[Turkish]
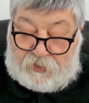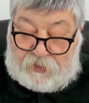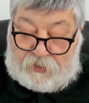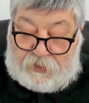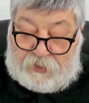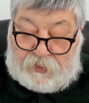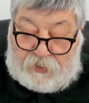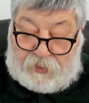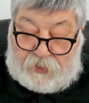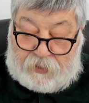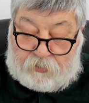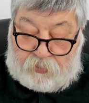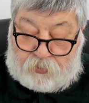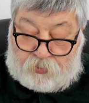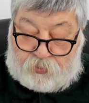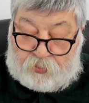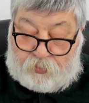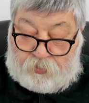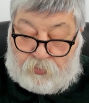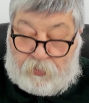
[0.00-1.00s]

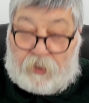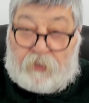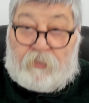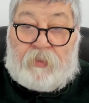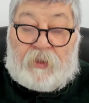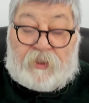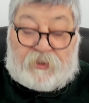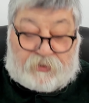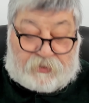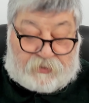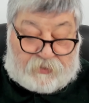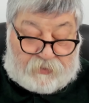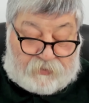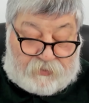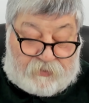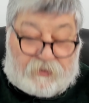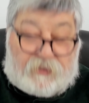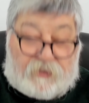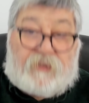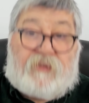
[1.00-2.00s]
Genelkurmay
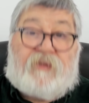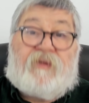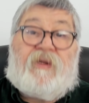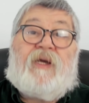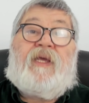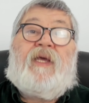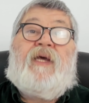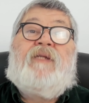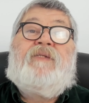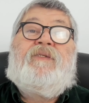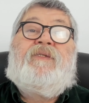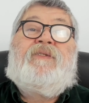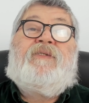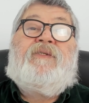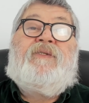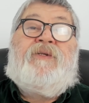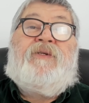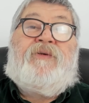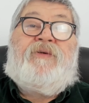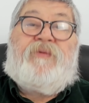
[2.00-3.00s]
Başkanı'nın ta kendisidir.